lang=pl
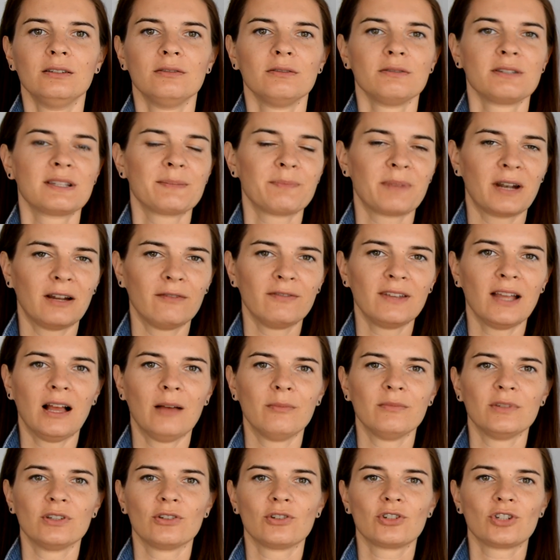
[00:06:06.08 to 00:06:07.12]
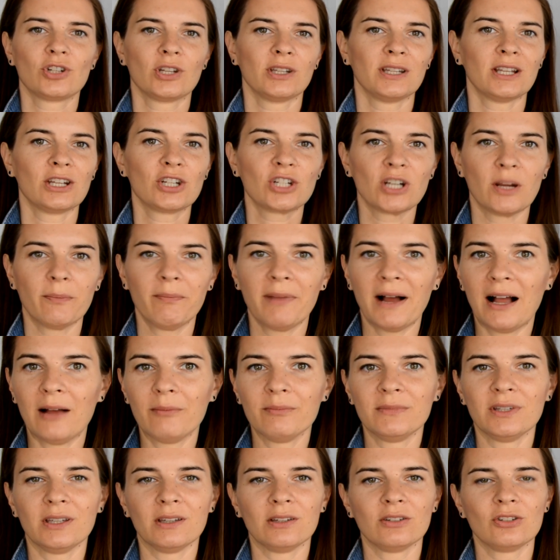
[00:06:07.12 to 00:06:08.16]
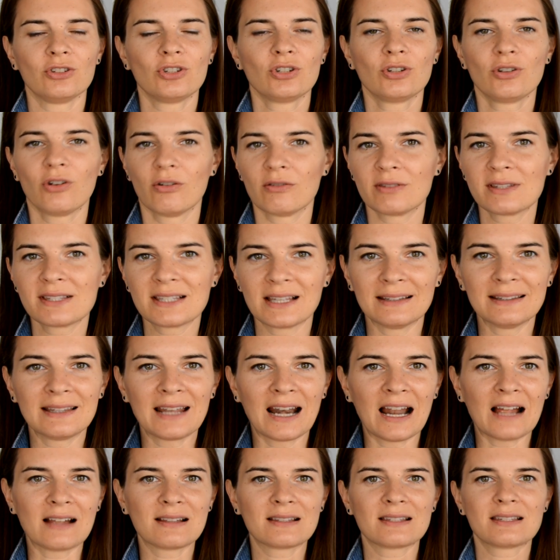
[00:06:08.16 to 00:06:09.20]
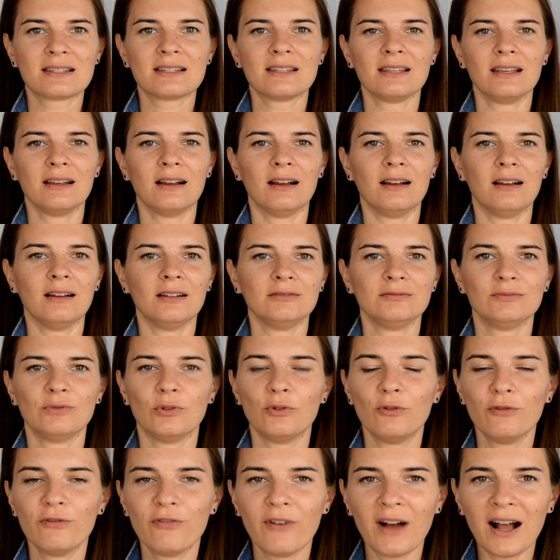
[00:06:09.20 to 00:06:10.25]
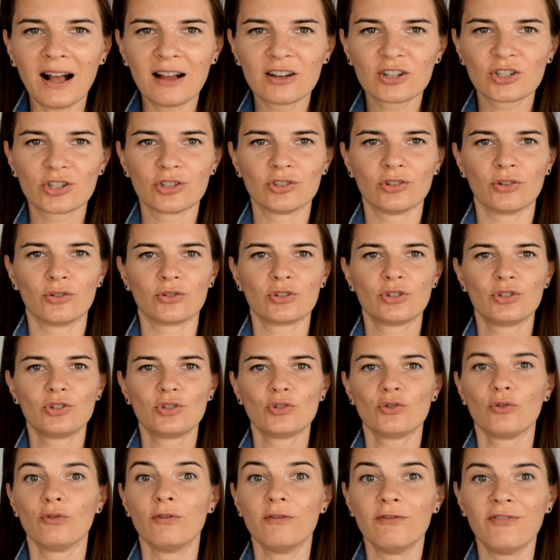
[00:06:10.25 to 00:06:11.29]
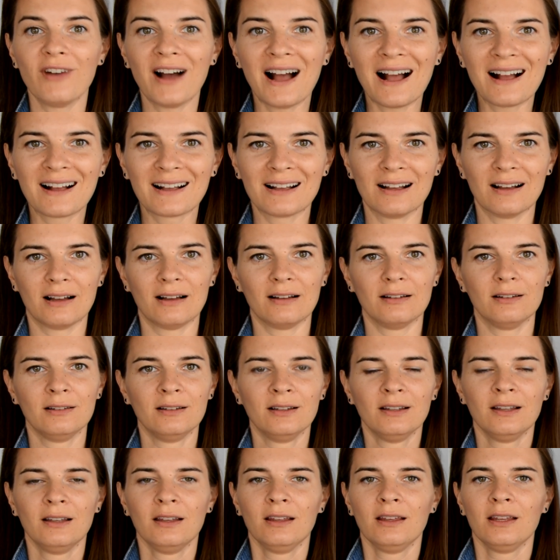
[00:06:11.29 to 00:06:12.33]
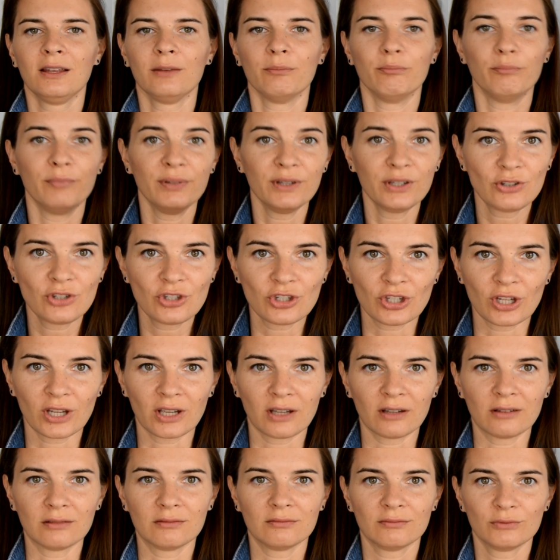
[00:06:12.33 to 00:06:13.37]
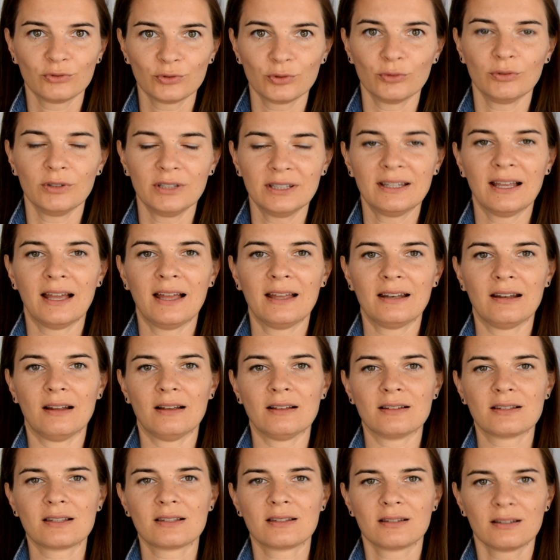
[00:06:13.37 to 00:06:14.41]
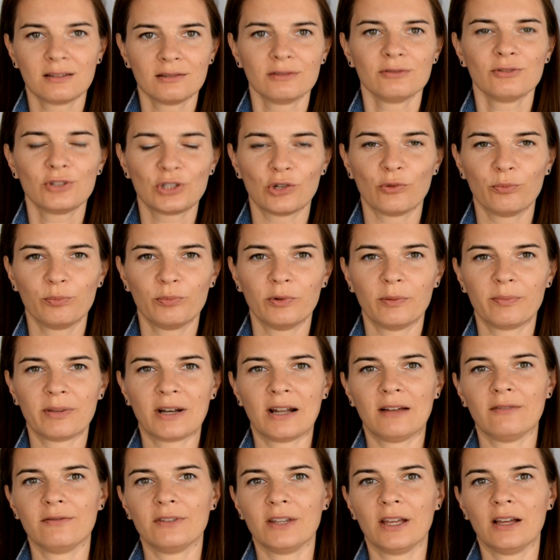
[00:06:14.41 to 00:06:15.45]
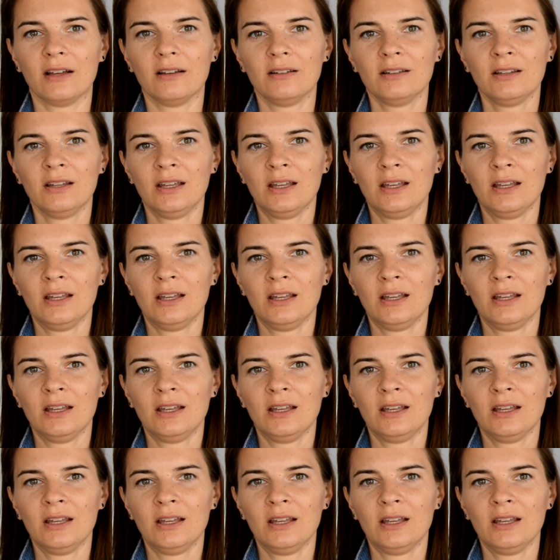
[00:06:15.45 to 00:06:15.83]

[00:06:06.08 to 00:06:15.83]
y, sprawiamy, że nasza pamięć, koncentracja, uważność, uwaga, bycie tu i teraz się poprawia,